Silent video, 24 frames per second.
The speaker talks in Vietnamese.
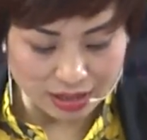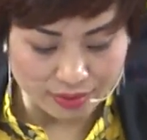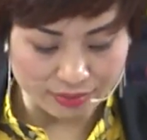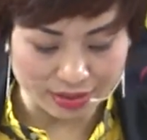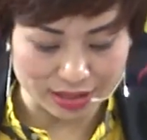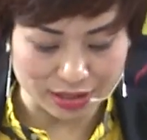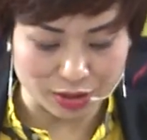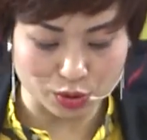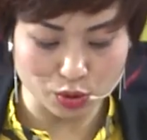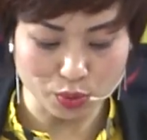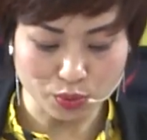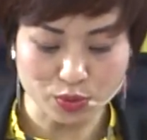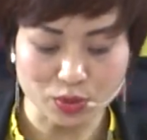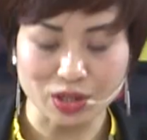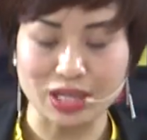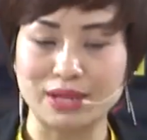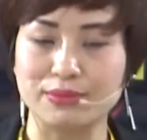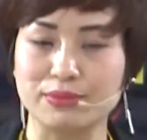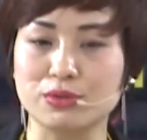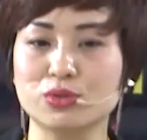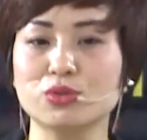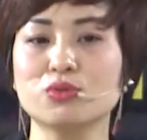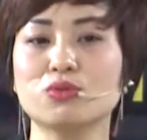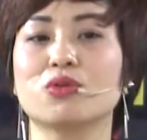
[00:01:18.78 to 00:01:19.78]
và giúp cho
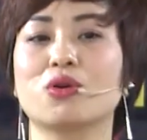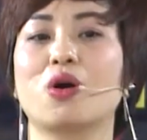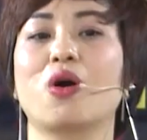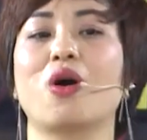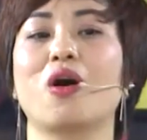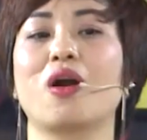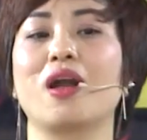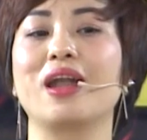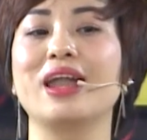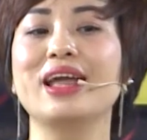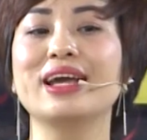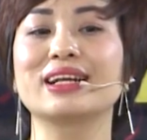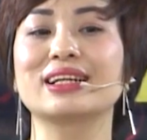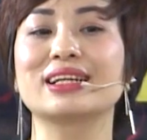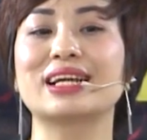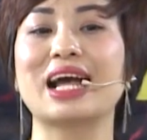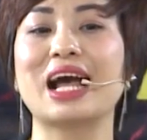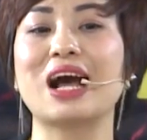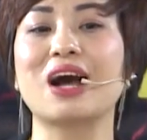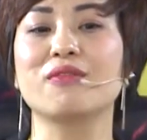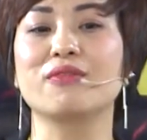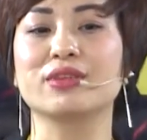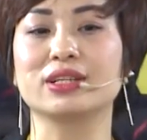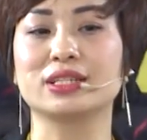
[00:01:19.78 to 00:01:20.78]
cảm xúc của họ lên
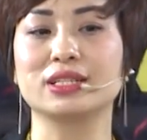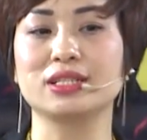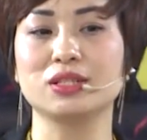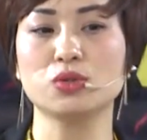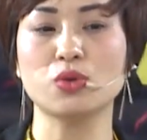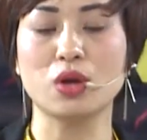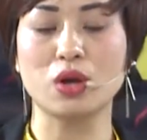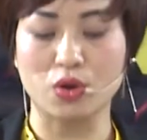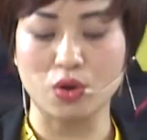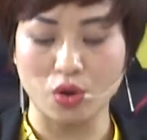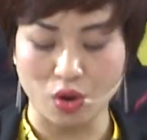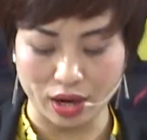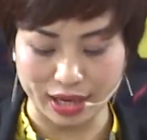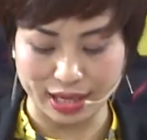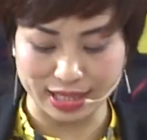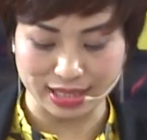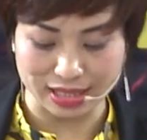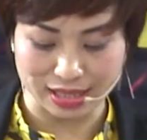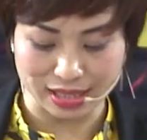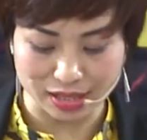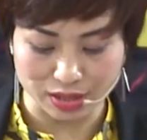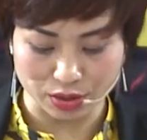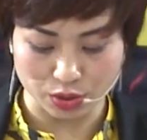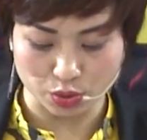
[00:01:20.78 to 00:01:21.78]
cao và trí tuệ của họ
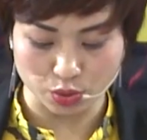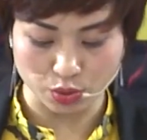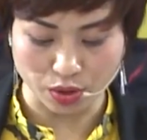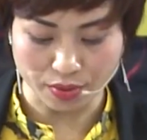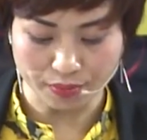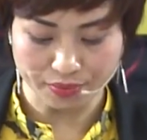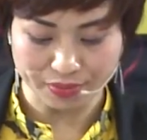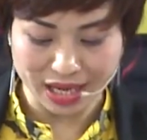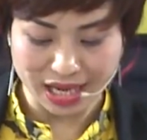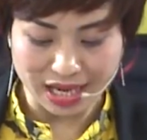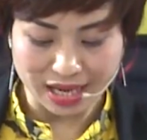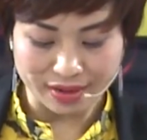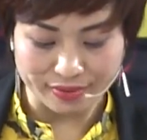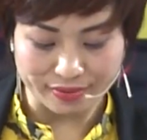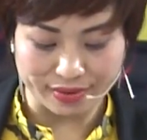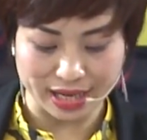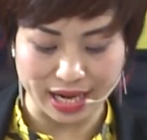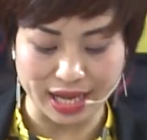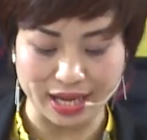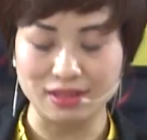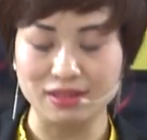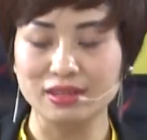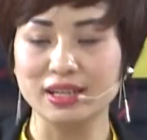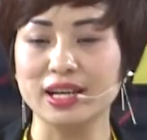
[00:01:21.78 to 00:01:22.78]
sẽ đi xuống và
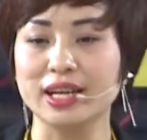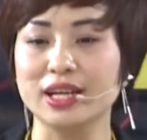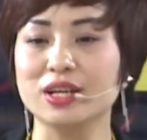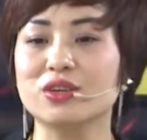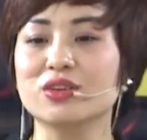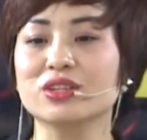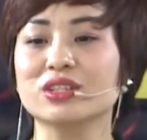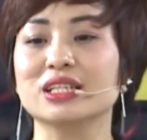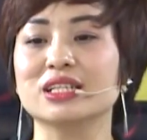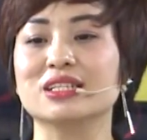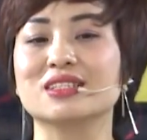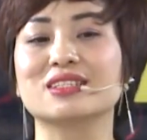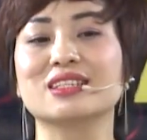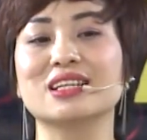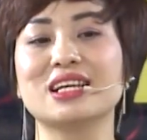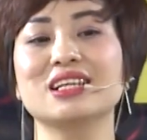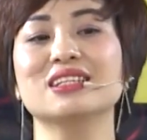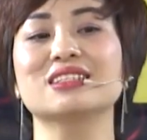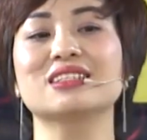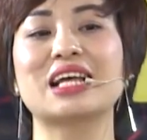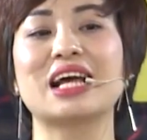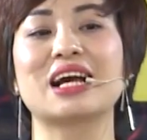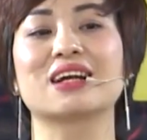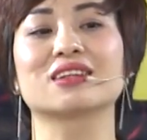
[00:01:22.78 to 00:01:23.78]
để người ấy có thể
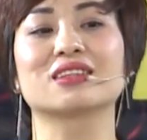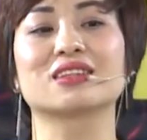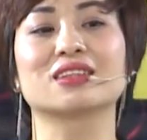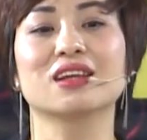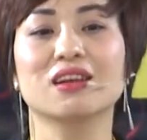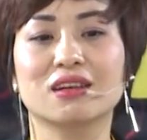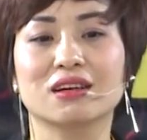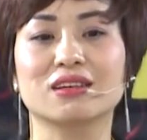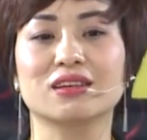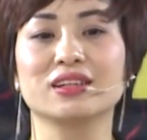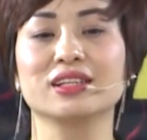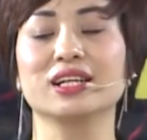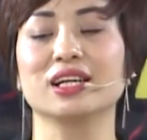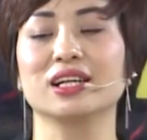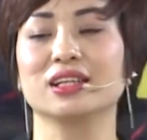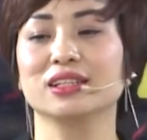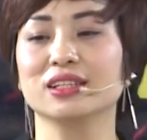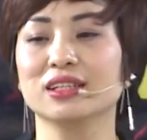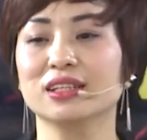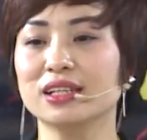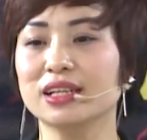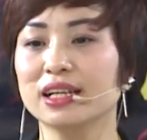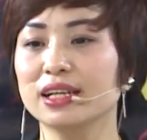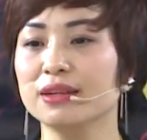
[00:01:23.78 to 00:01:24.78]
dễ dàng thực hiện
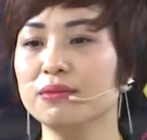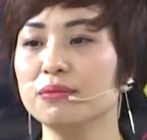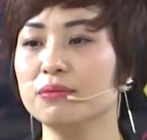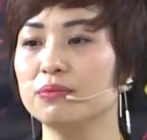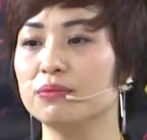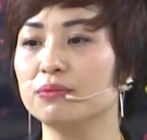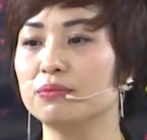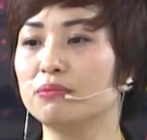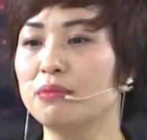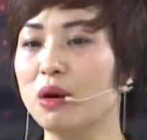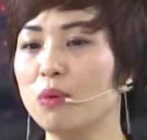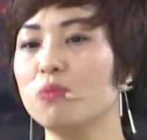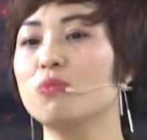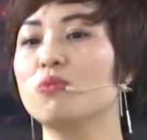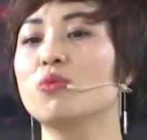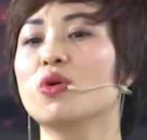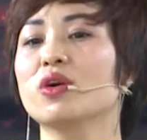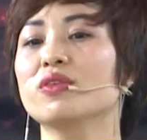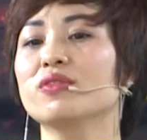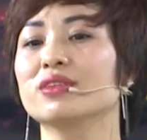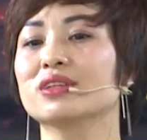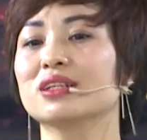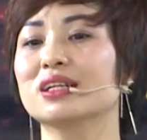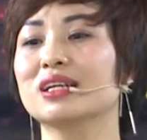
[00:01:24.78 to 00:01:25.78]
những cái mong
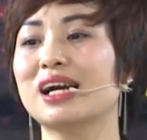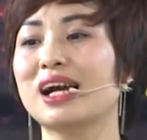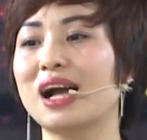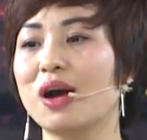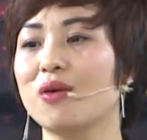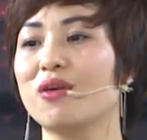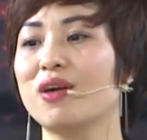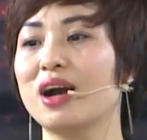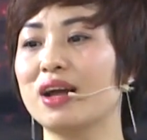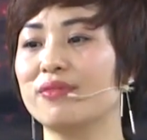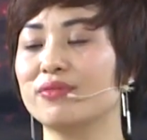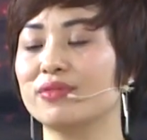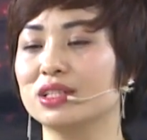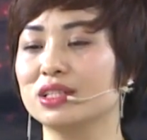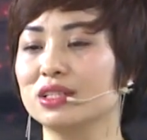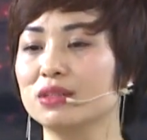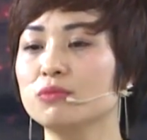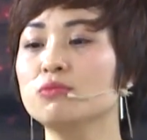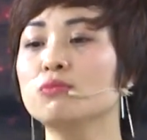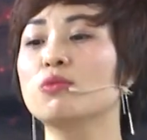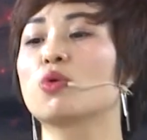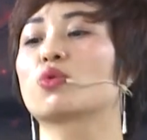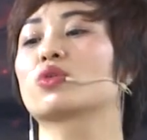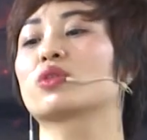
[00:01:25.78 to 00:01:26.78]
muốn những khao khát và
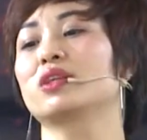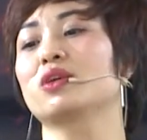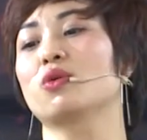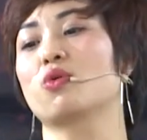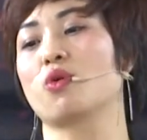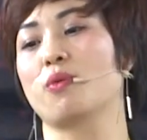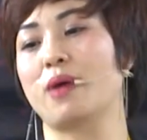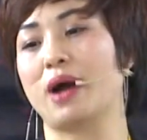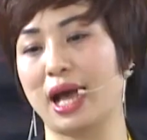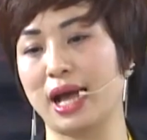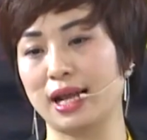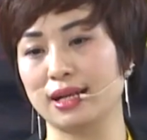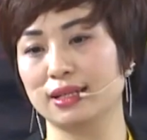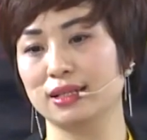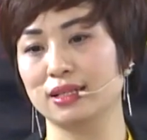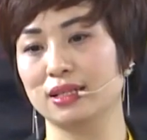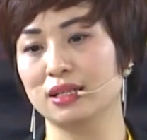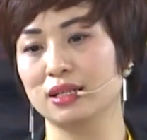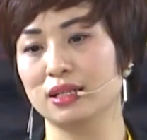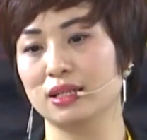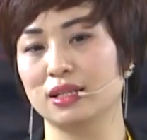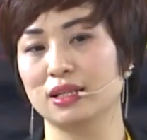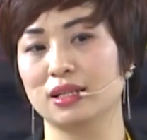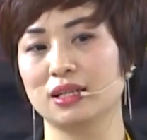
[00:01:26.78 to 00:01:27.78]
những mục tiêu của bạn
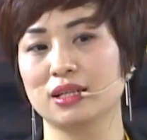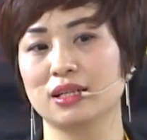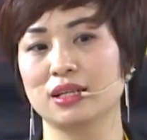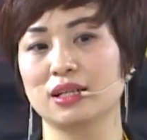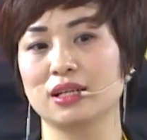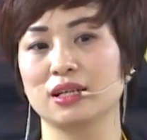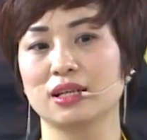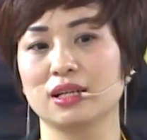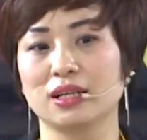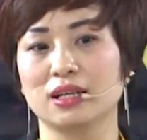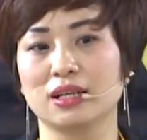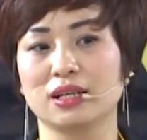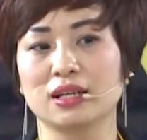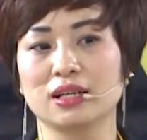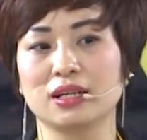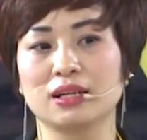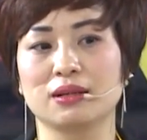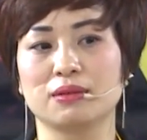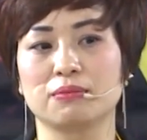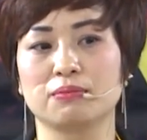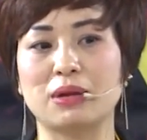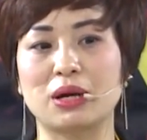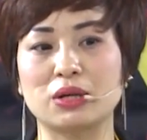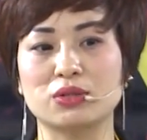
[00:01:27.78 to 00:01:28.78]

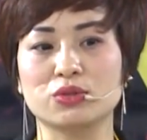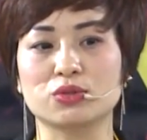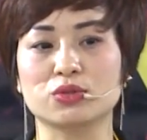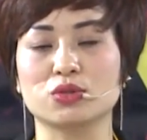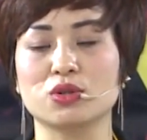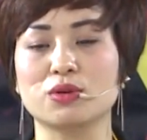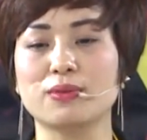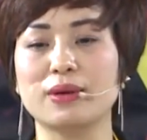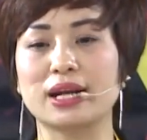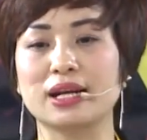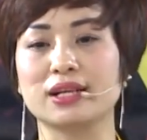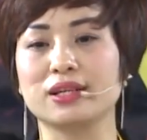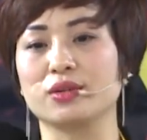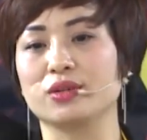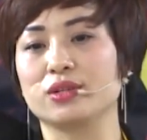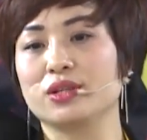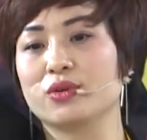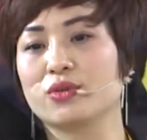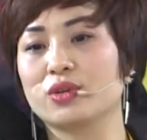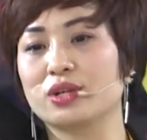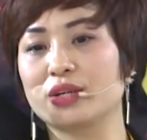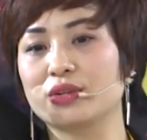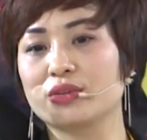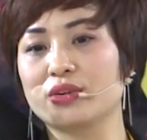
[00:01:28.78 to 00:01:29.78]
Bao trong số các bạn hiểu
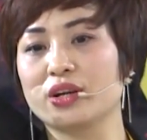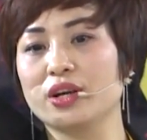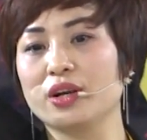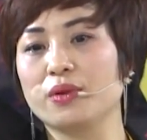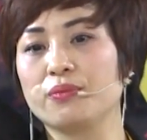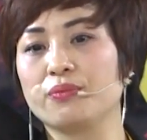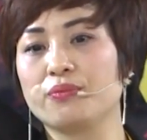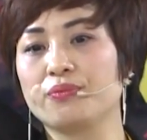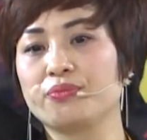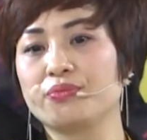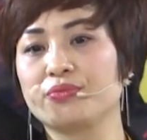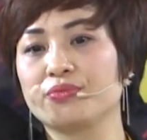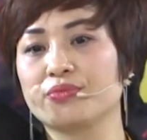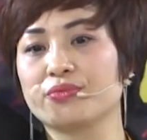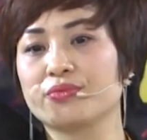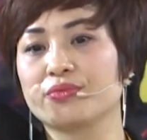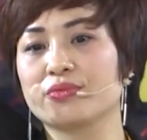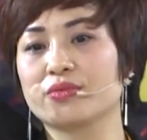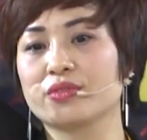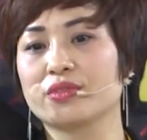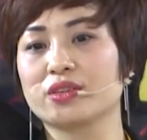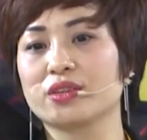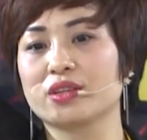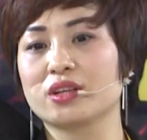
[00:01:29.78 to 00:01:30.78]
điều cô đang nói
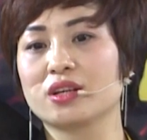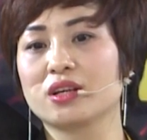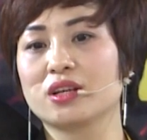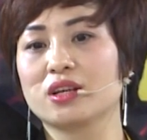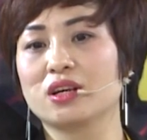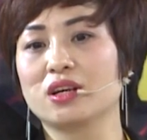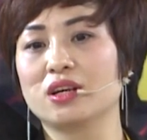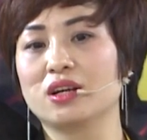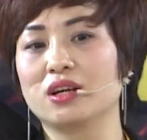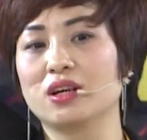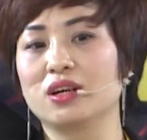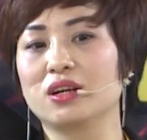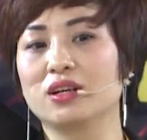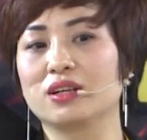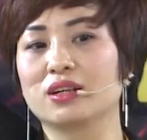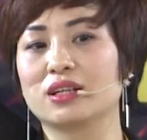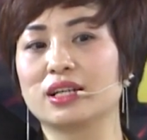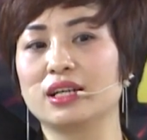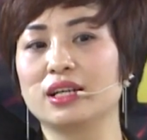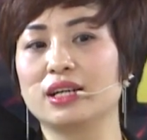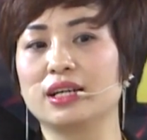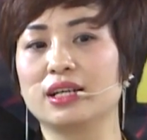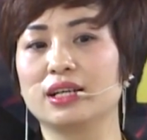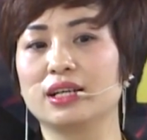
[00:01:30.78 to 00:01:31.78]
Ok